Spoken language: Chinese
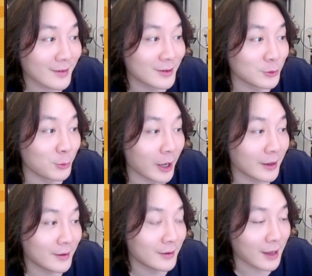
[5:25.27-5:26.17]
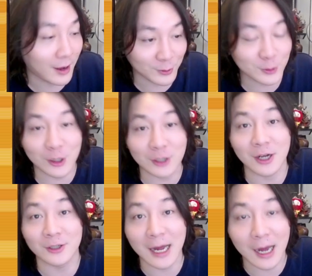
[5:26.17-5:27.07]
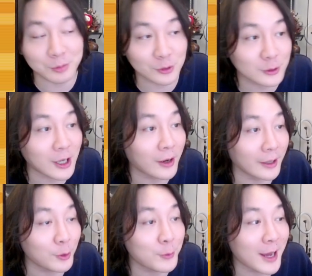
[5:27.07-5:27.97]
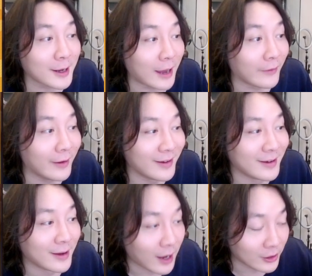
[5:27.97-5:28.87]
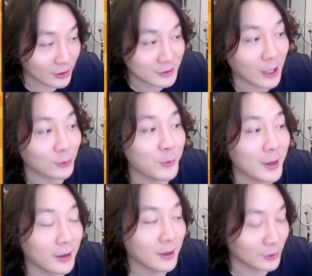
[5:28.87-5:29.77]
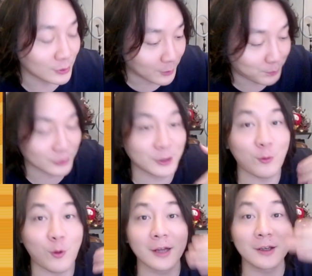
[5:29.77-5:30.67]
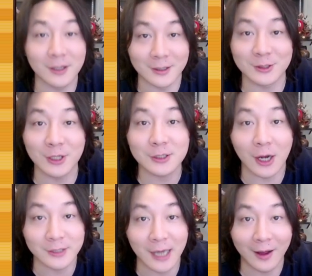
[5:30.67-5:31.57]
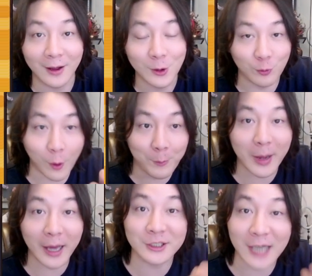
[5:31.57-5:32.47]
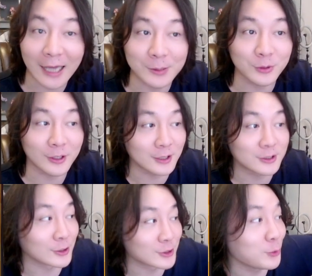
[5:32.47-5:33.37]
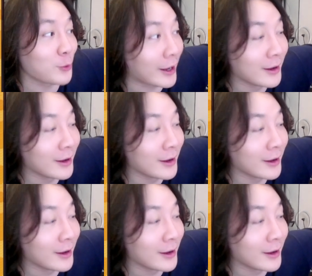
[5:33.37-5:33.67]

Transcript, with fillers: 对不对？他很多时候吵架，他不是说吵给对面看的，他有的是吵对面，就是不是我跟你之间吵架，我们被架着不停的吵，是因为